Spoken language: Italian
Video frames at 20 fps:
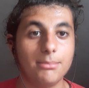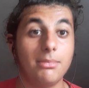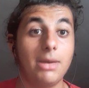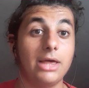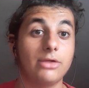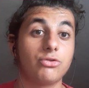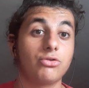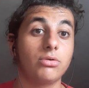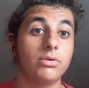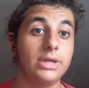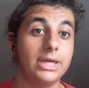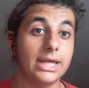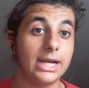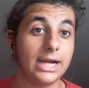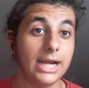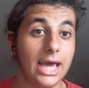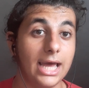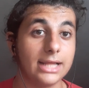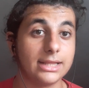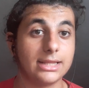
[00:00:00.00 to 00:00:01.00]
ma sono i
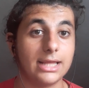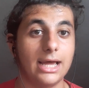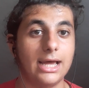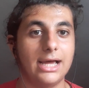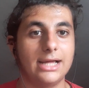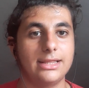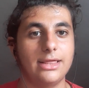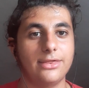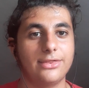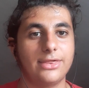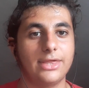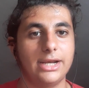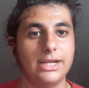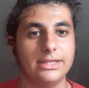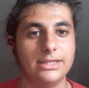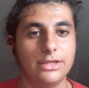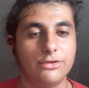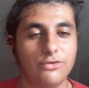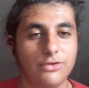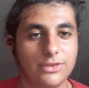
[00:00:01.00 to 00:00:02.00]
Granata ad essere
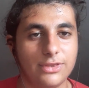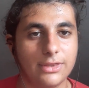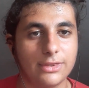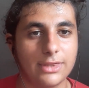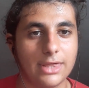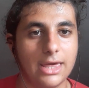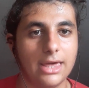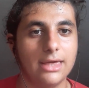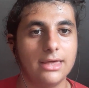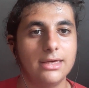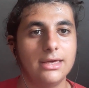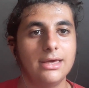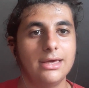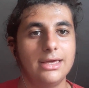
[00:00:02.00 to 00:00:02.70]
indecisi se